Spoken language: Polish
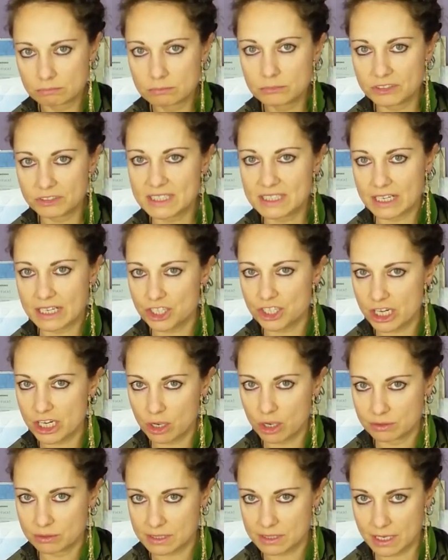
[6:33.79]

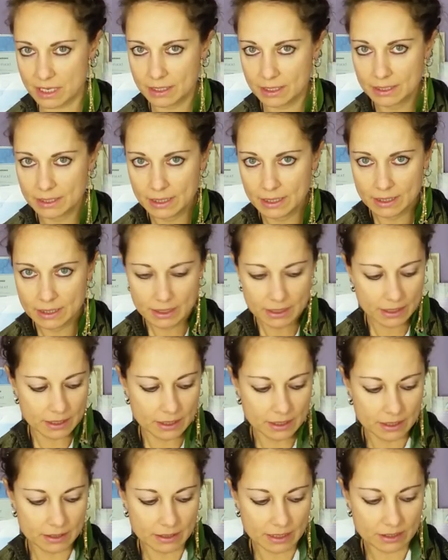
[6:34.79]
wystarczające.
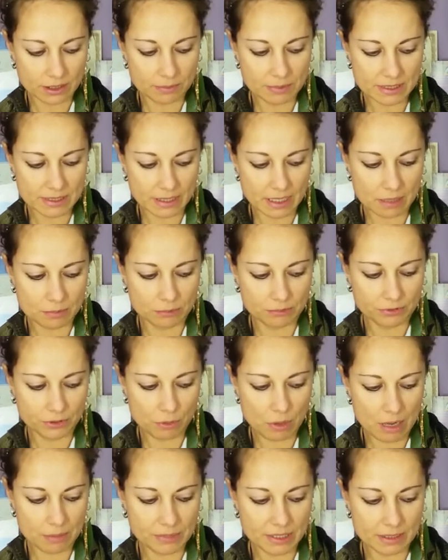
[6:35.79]
Natomiast tak jak
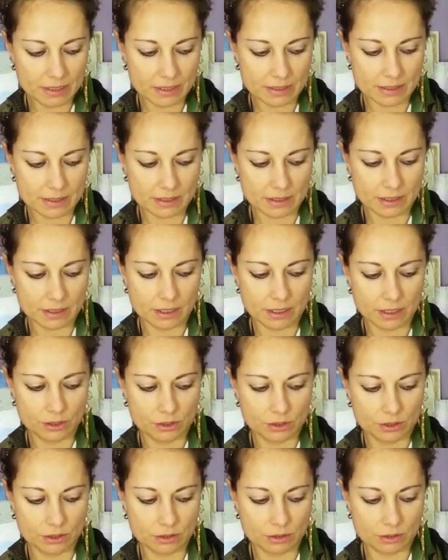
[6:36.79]
mówiłam, jest
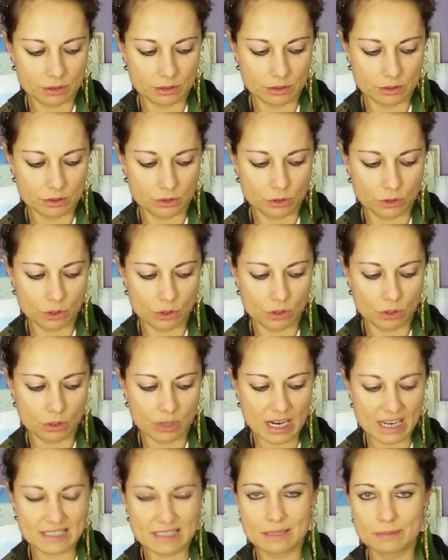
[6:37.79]
to,
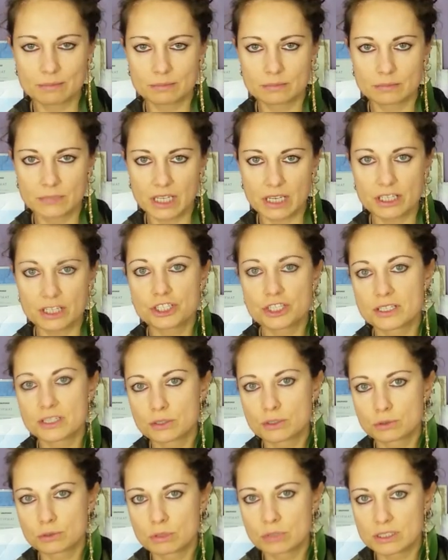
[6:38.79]
to razem ja jeszcze
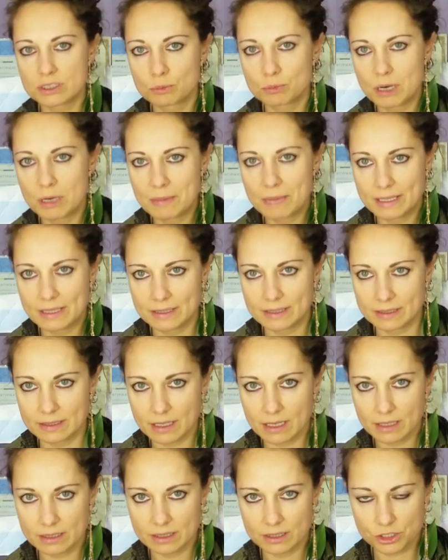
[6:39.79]
stosuję suplementy,
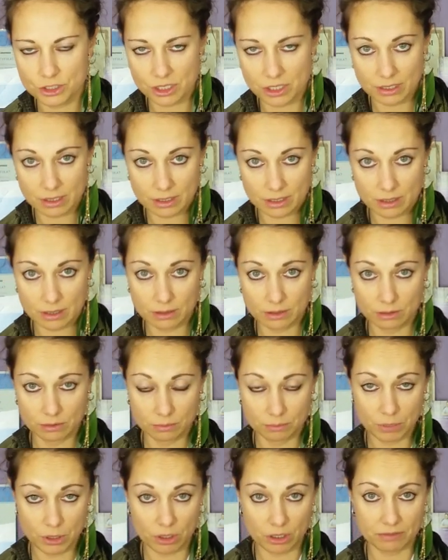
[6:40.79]
tak? Jeszcze
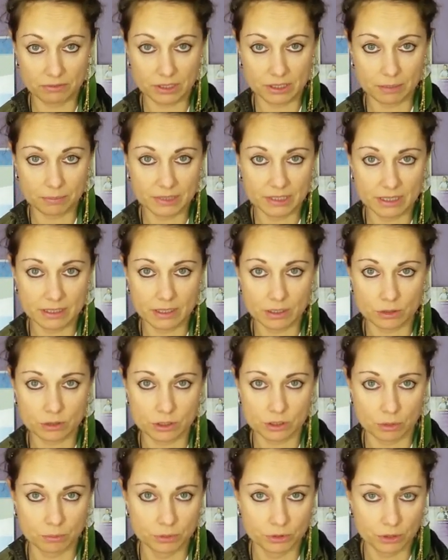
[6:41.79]
biorę witaminę D
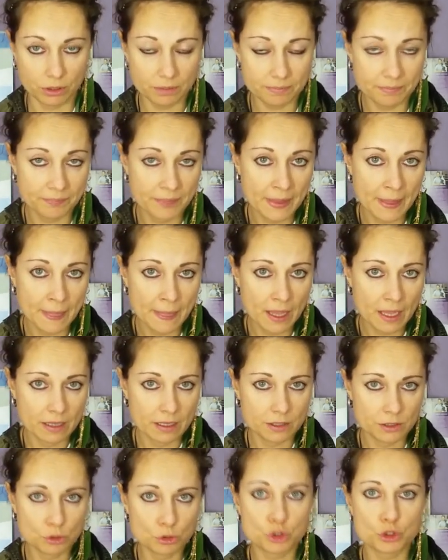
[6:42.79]
osobno.
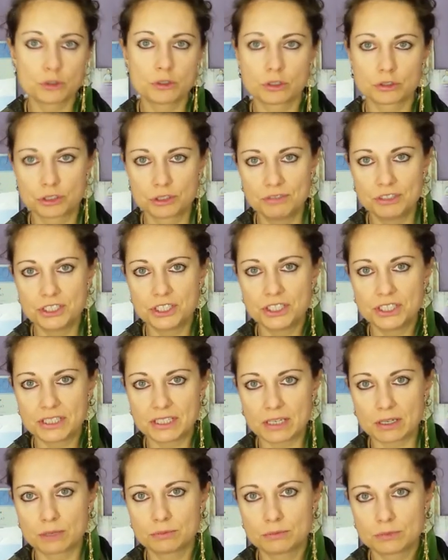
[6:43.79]
Już oczywiście nie
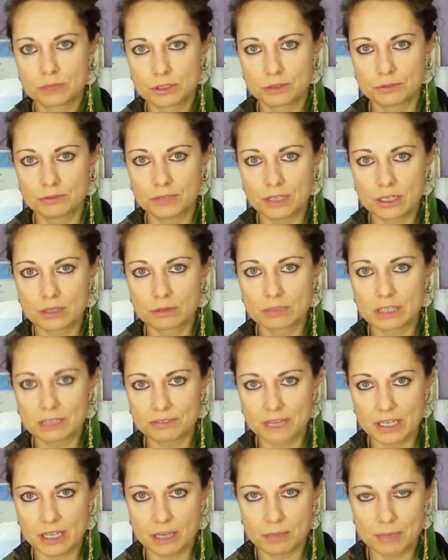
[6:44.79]
taką y, wielką
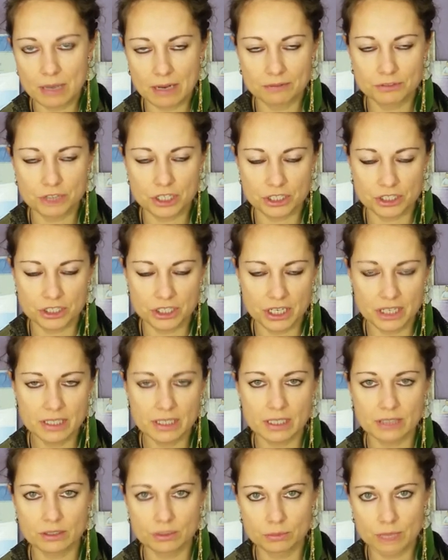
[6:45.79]
dawkę, jak brałam wcześniej,
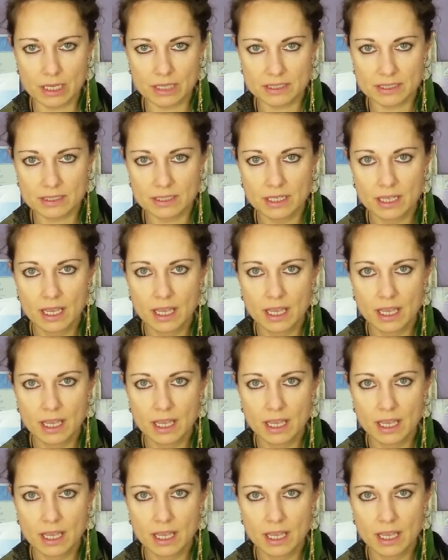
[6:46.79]
natomiast